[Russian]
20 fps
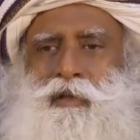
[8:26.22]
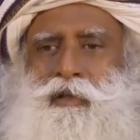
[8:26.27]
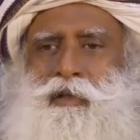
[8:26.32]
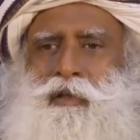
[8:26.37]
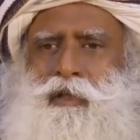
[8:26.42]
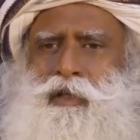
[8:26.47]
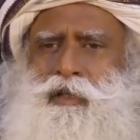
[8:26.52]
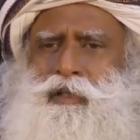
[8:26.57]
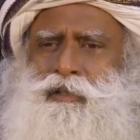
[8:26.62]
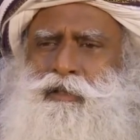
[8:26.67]

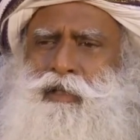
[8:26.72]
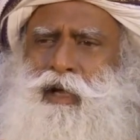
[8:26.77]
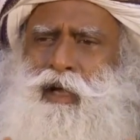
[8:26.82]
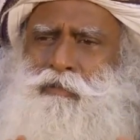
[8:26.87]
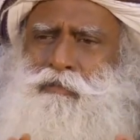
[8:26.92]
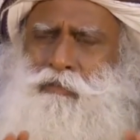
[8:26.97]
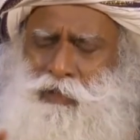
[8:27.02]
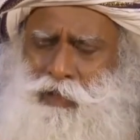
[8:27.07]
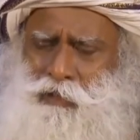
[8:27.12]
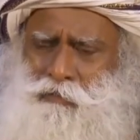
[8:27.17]
уме и
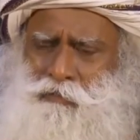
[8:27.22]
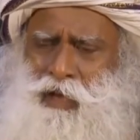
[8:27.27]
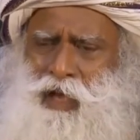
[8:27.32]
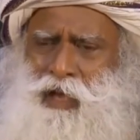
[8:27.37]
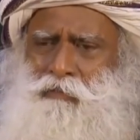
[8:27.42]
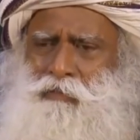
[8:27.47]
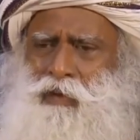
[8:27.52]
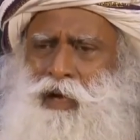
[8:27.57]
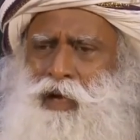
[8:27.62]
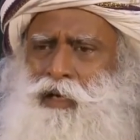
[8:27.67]
сердце.
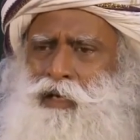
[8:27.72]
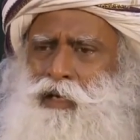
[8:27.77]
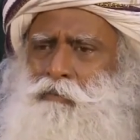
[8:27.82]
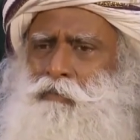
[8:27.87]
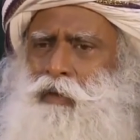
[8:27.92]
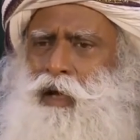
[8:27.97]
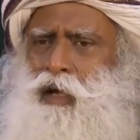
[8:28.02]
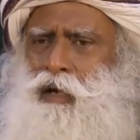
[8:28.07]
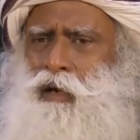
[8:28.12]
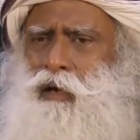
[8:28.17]
Это не
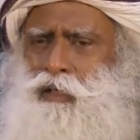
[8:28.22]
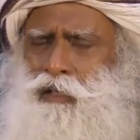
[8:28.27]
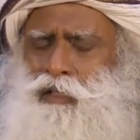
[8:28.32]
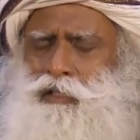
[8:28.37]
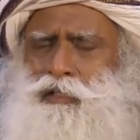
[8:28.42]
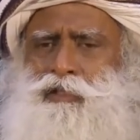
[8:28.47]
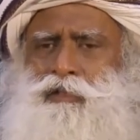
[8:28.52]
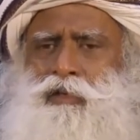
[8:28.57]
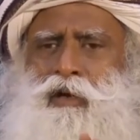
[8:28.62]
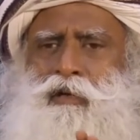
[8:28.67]
правительство
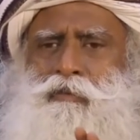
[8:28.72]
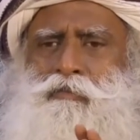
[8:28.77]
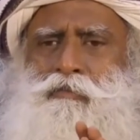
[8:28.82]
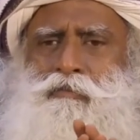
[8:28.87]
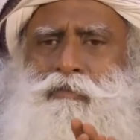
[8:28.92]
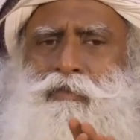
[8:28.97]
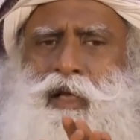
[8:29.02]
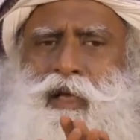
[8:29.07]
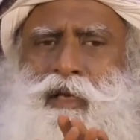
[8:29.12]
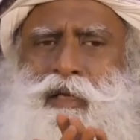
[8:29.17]
Нарендра
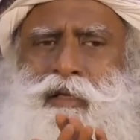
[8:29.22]
Моди.